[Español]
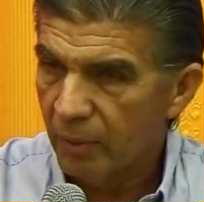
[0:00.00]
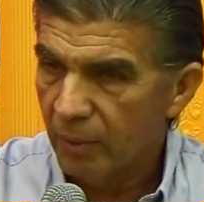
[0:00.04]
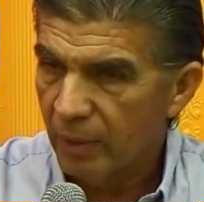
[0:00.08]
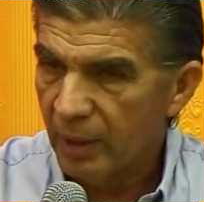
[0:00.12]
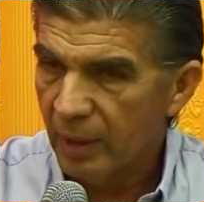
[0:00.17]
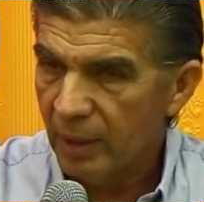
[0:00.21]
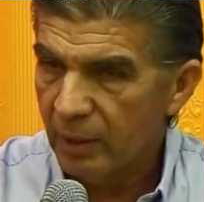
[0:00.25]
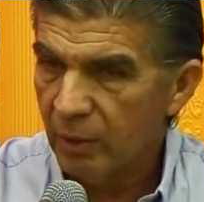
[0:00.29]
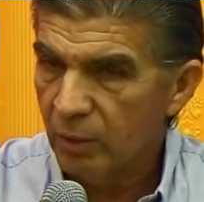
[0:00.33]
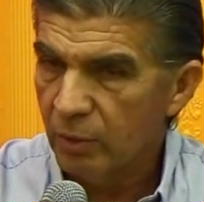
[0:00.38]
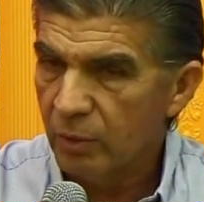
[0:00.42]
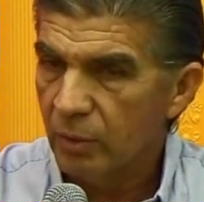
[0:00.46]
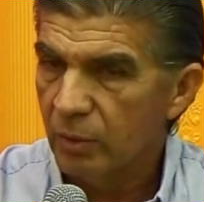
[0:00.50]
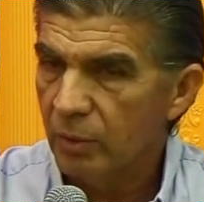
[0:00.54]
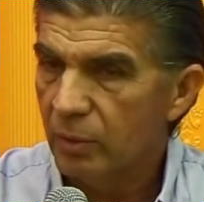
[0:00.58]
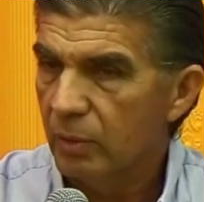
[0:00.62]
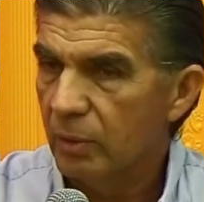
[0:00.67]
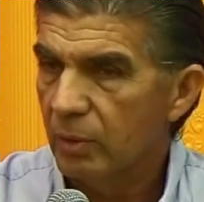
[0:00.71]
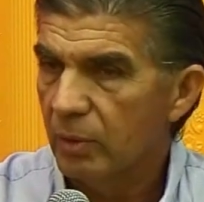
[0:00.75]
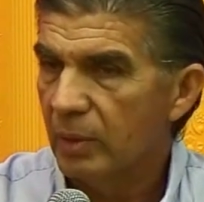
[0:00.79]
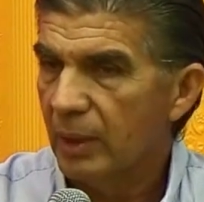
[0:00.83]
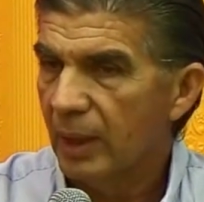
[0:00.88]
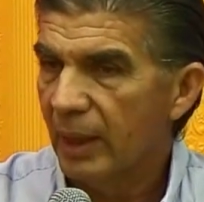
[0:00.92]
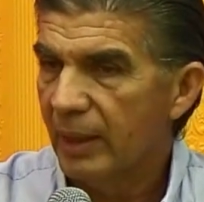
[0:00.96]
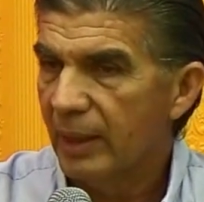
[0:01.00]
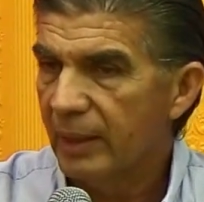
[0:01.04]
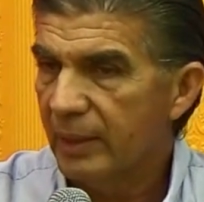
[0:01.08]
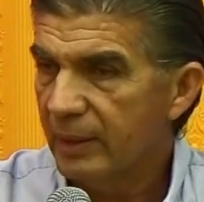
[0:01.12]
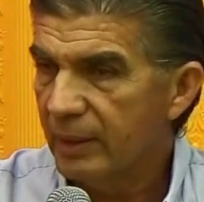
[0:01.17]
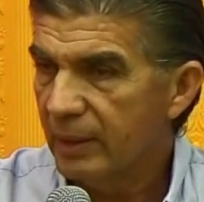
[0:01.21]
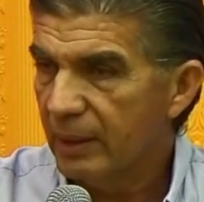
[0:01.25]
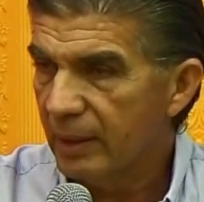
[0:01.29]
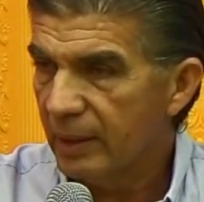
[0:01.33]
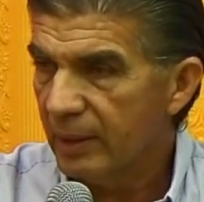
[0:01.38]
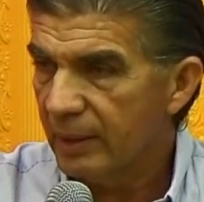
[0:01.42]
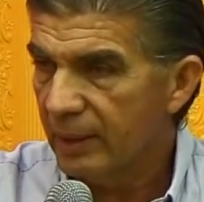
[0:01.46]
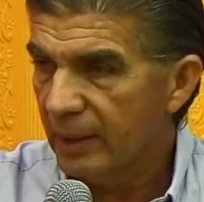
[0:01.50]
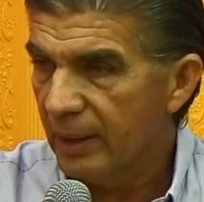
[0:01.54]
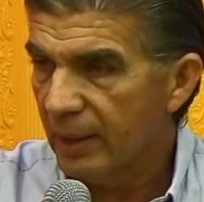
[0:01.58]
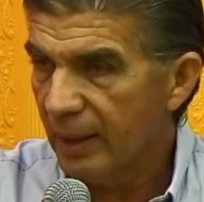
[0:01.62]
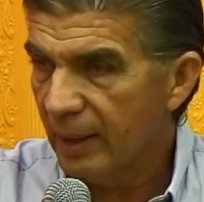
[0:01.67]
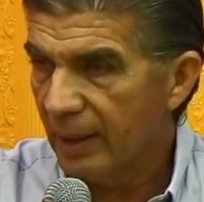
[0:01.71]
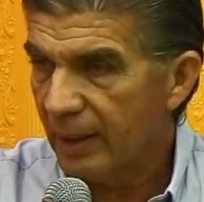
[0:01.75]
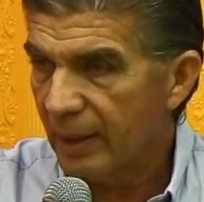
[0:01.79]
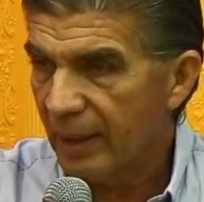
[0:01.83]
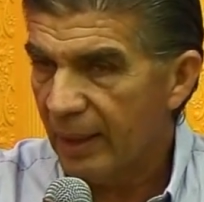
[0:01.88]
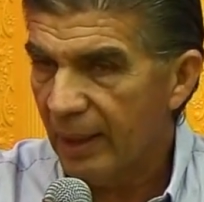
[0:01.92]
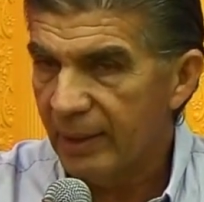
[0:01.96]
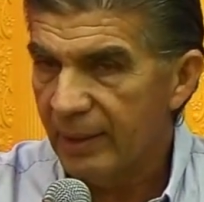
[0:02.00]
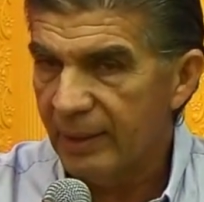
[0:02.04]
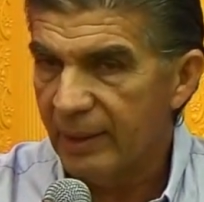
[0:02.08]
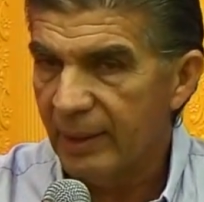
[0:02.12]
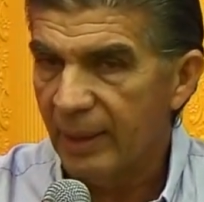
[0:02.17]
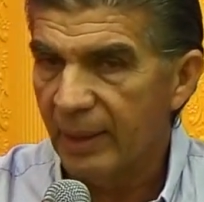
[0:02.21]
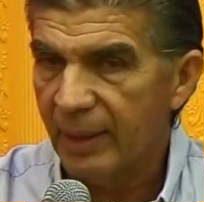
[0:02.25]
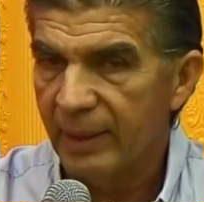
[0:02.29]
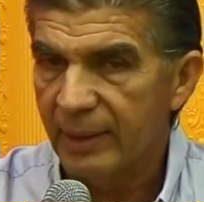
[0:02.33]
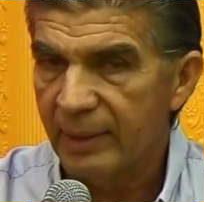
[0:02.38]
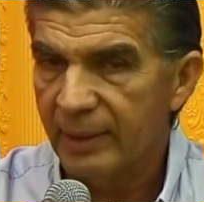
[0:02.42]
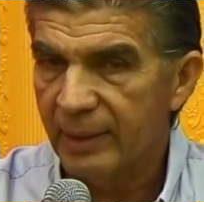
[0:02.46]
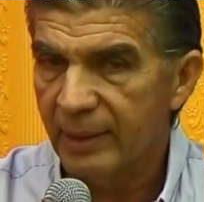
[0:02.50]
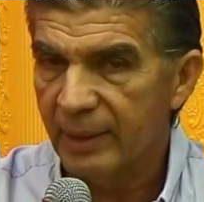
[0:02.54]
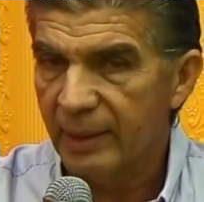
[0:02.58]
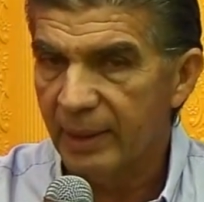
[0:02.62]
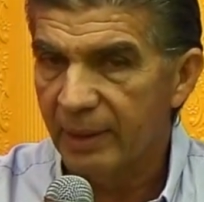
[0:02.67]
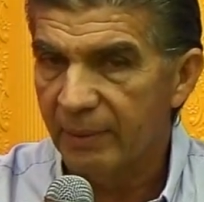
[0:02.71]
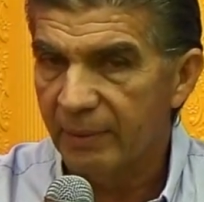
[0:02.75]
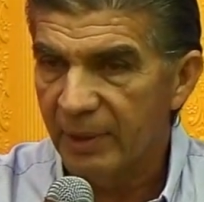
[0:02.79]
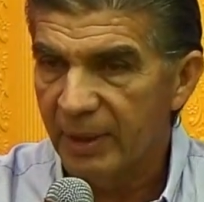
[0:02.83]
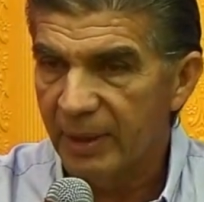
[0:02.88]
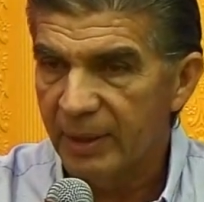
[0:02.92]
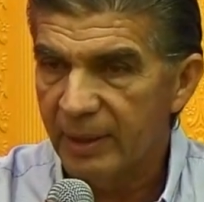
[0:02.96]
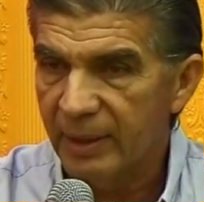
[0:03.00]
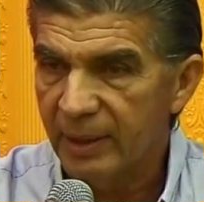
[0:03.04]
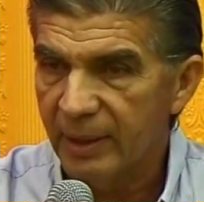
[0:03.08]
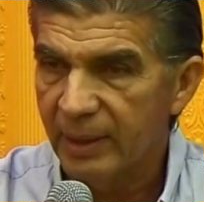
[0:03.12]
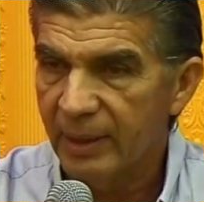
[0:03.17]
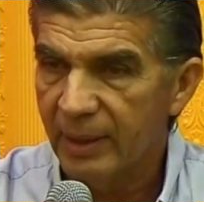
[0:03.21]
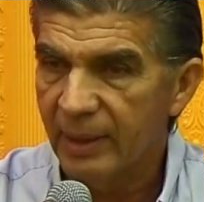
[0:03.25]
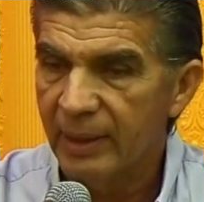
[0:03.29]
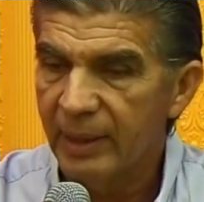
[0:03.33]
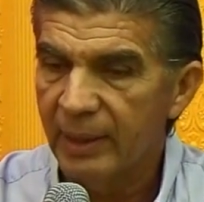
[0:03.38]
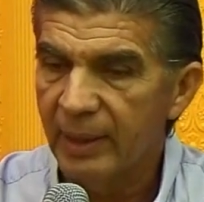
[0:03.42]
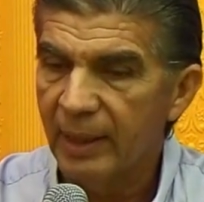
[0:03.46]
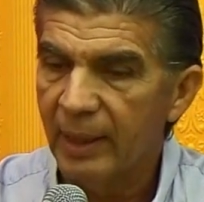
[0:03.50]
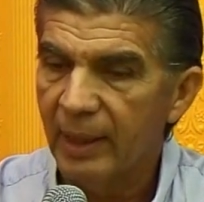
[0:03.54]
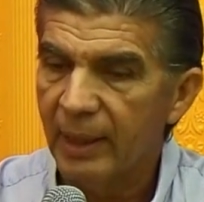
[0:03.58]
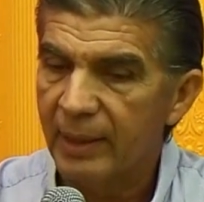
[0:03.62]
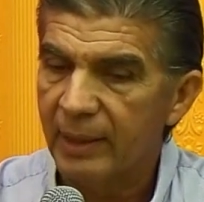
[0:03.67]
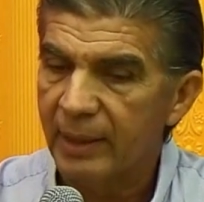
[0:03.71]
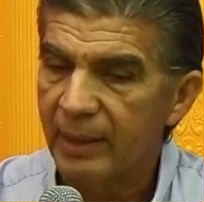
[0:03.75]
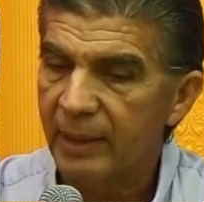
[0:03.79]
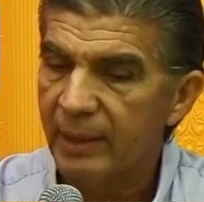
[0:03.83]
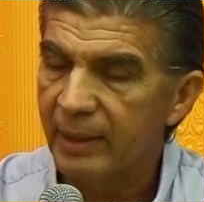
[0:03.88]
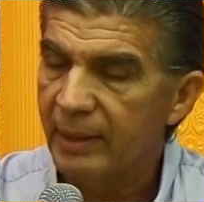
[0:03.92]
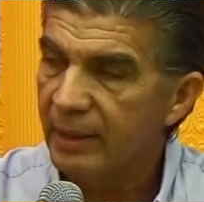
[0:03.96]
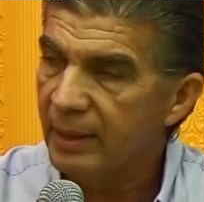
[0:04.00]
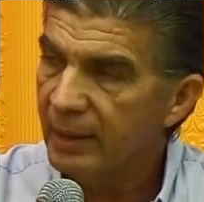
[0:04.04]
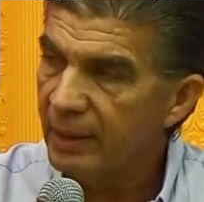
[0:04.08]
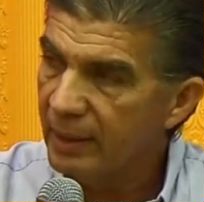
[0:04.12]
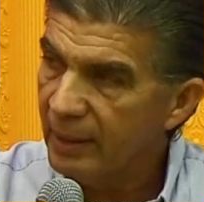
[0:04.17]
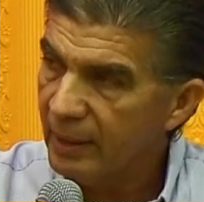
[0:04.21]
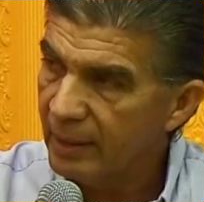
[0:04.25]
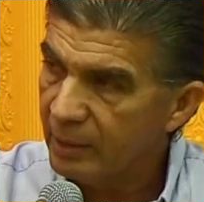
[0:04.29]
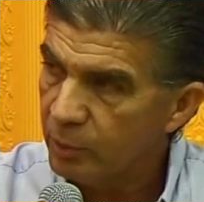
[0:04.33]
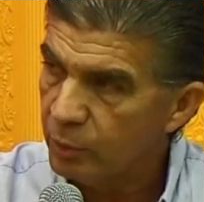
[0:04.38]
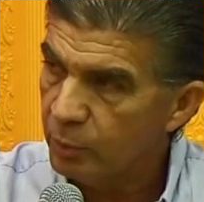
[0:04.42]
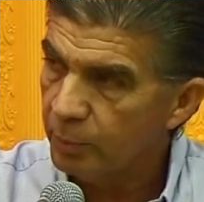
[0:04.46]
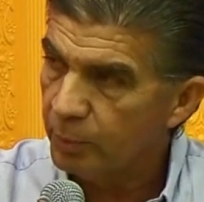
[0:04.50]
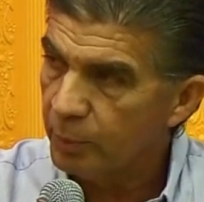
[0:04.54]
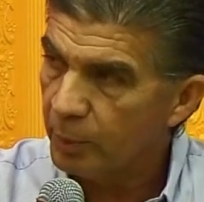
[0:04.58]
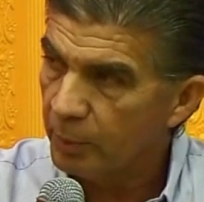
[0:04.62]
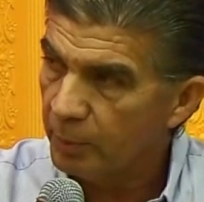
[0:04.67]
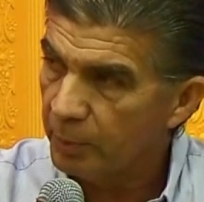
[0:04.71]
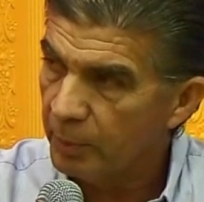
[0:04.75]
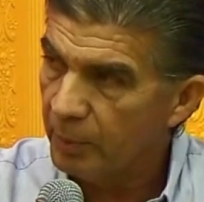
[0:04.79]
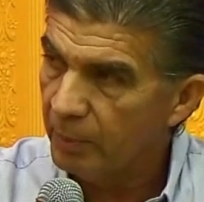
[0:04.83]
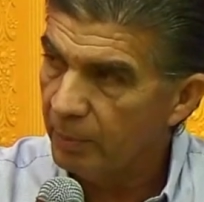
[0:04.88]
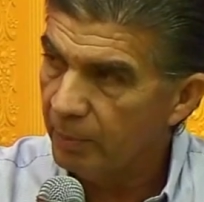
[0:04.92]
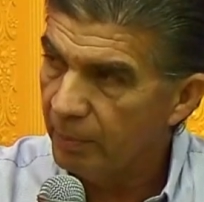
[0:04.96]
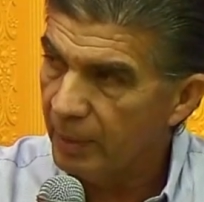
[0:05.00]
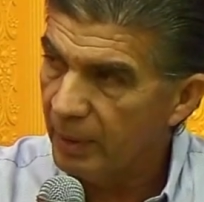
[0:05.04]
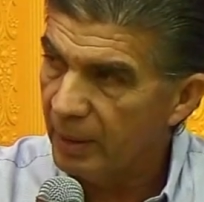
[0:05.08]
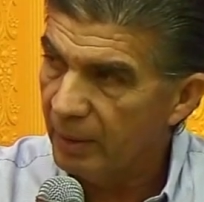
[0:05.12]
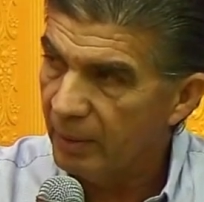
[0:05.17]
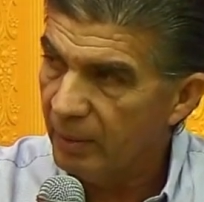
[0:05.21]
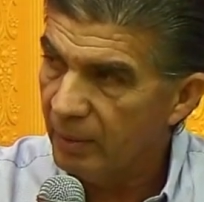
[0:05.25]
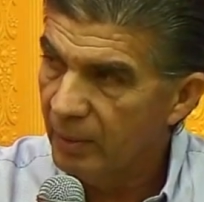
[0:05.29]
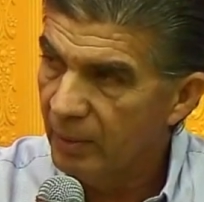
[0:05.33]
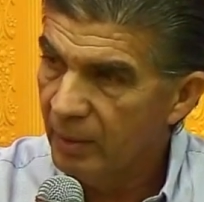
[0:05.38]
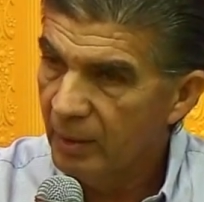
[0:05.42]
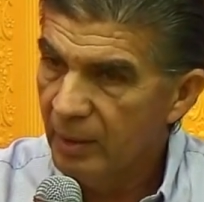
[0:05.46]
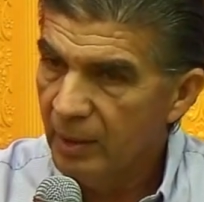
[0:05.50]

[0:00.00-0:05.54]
Ellos, la gente que está en la calle, la gente que vende, ella es la que genera su propio empleo.